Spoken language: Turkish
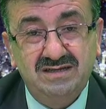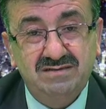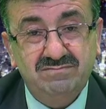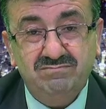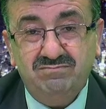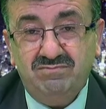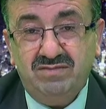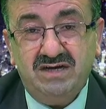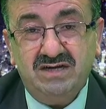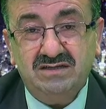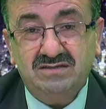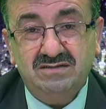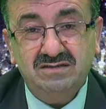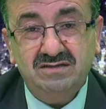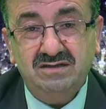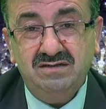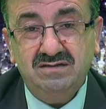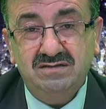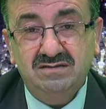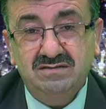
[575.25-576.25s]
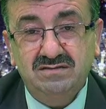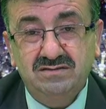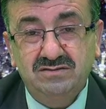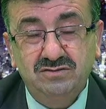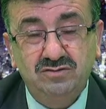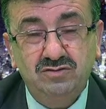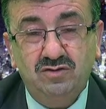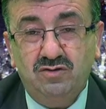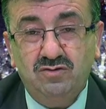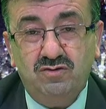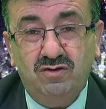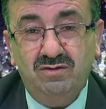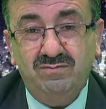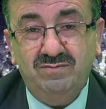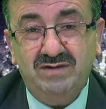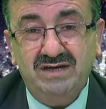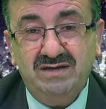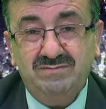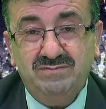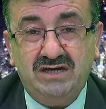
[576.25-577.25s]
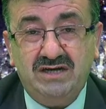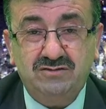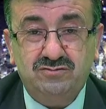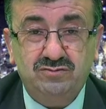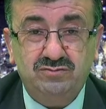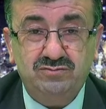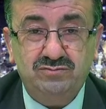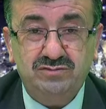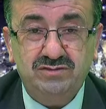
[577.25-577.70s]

batıl yok olmaya mahkumdur,